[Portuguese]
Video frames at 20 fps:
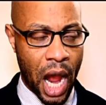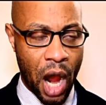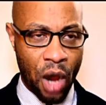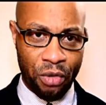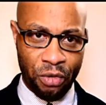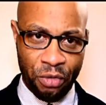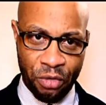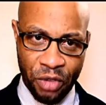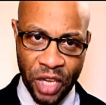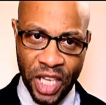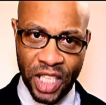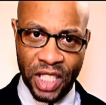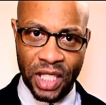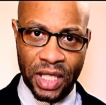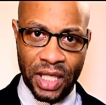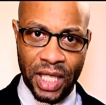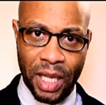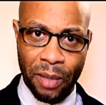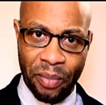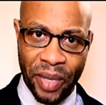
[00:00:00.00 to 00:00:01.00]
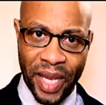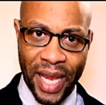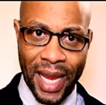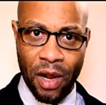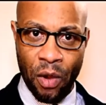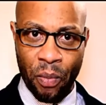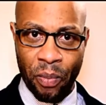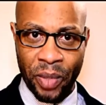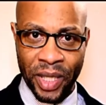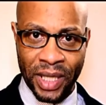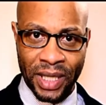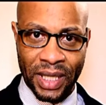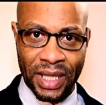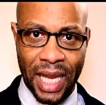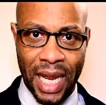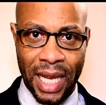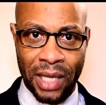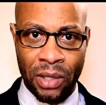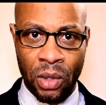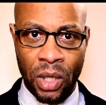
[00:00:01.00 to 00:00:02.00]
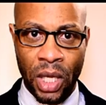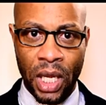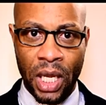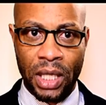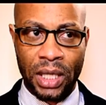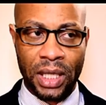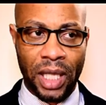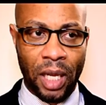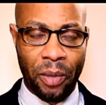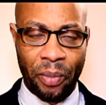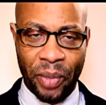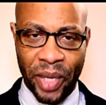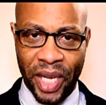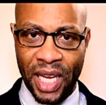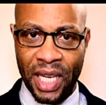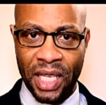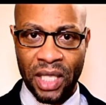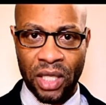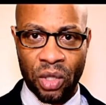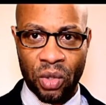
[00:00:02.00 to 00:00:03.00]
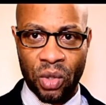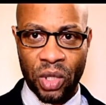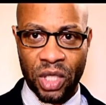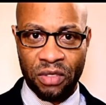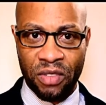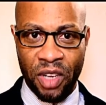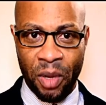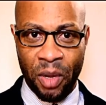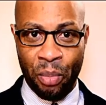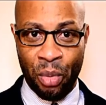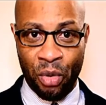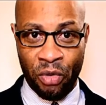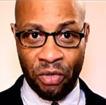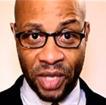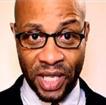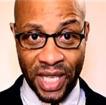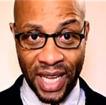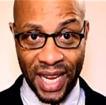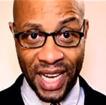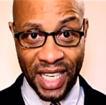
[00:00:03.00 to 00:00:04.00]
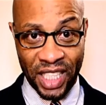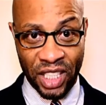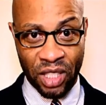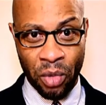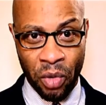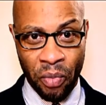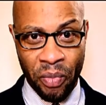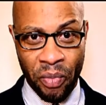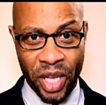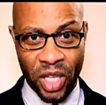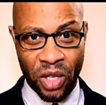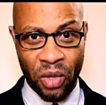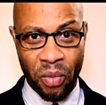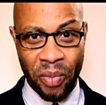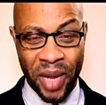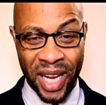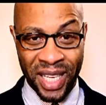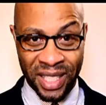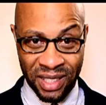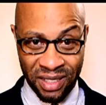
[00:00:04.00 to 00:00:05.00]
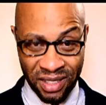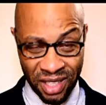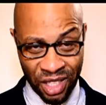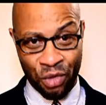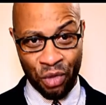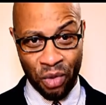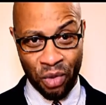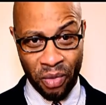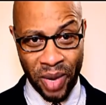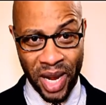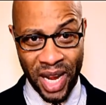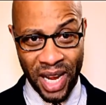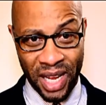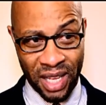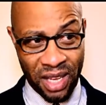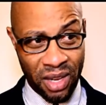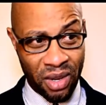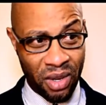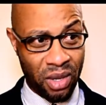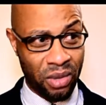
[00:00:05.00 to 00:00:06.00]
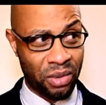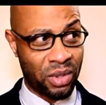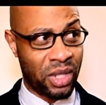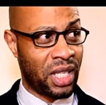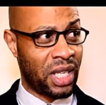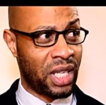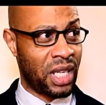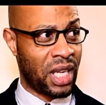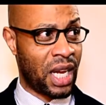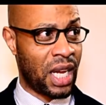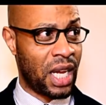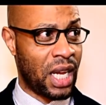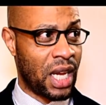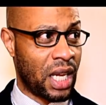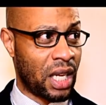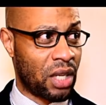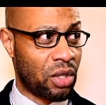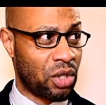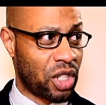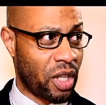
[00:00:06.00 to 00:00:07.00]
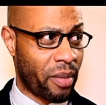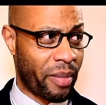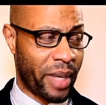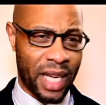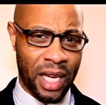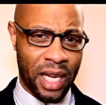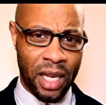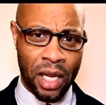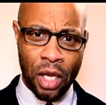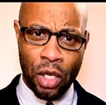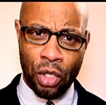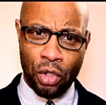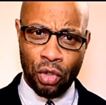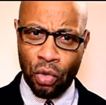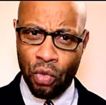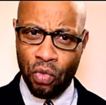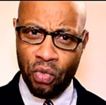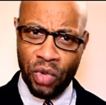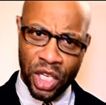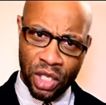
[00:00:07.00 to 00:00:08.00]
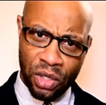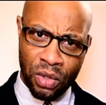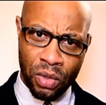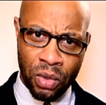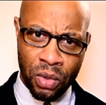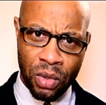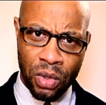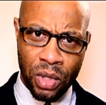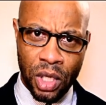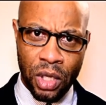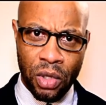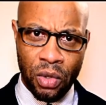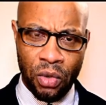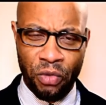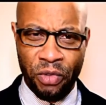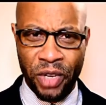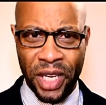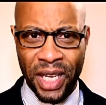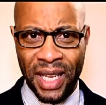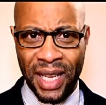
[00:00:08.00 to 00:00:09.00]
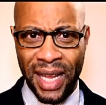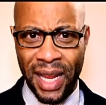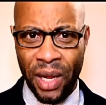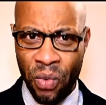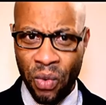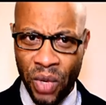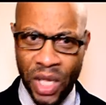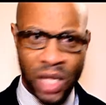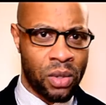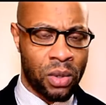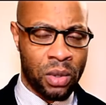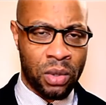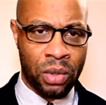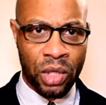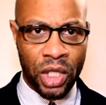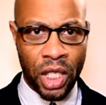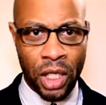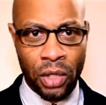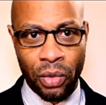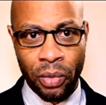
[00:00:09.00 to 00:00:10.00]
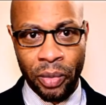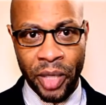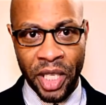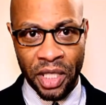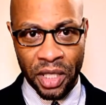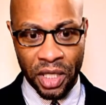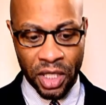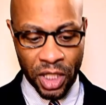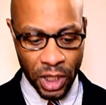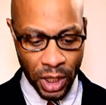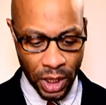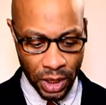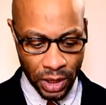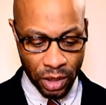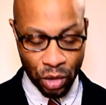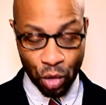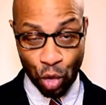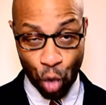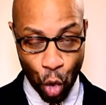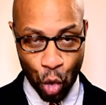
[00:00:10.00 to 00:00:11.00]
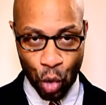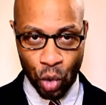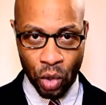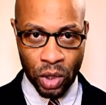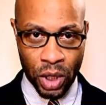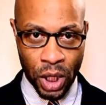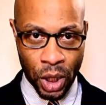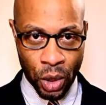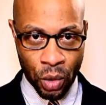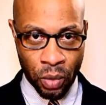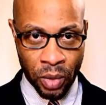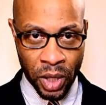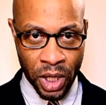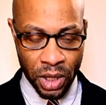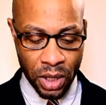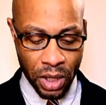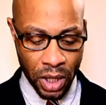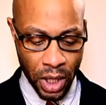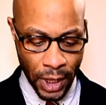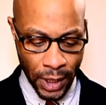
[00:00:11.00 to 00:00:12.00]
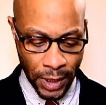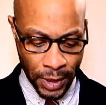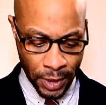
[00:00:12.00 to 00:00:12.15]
ao invés de estar pegado ao passado, estar pegado a essas coisas, devia aproveitar este momento para se transformar naquilo que eu diria, que eu chamaria num ídolo, num verdadeiro ídolo dos santomenses, de todos os santomenses